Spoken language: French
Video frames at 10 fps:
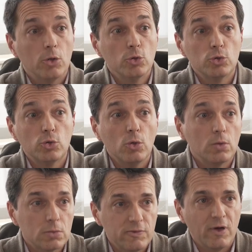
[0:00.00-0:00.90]
en
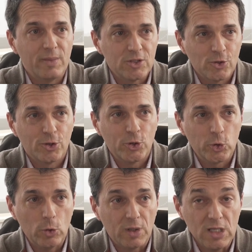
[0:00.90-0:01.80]
auto-formation dans
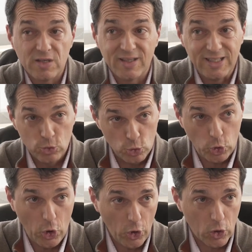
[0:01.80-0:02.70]
l'entreprise, avec des
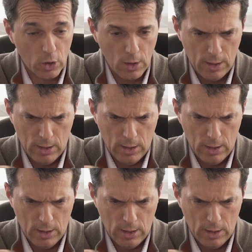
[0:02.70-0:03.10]
tuteurs